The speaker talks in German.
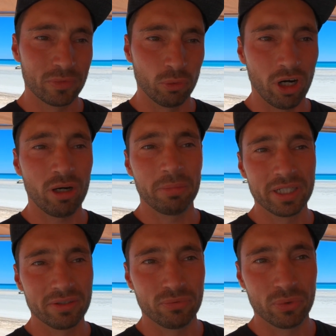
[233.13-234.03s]
nur
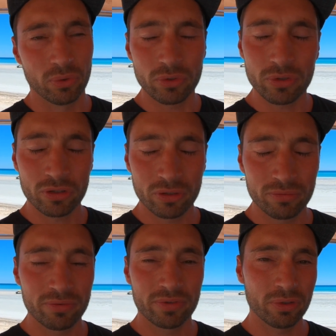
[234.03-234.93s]
Arbeiten für
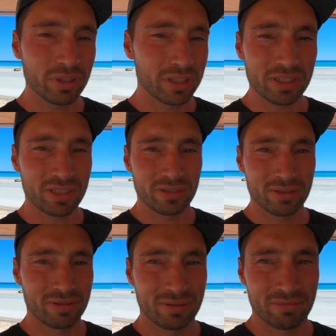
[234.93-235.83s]
Unterkunft, würde ich
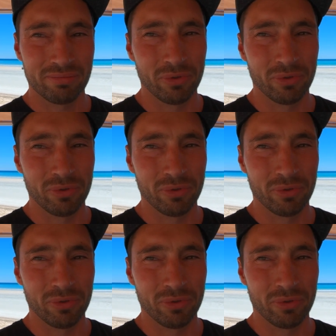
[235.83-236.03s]
jetzt,